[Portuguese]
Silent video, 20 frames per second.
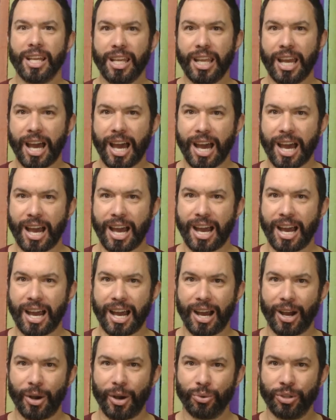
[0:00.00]
E
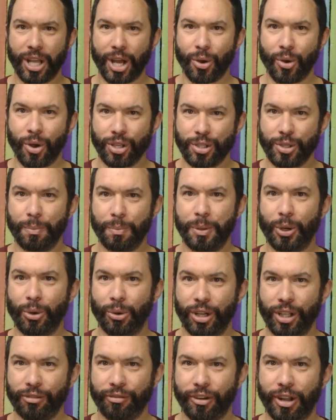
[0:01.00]
a, o negócio do
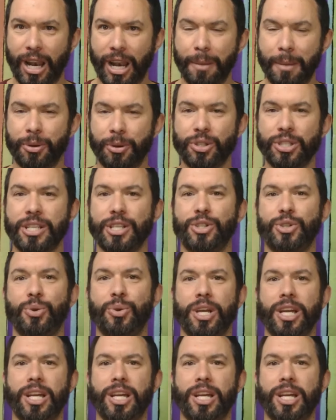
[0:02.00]
pirulito foi lá e processou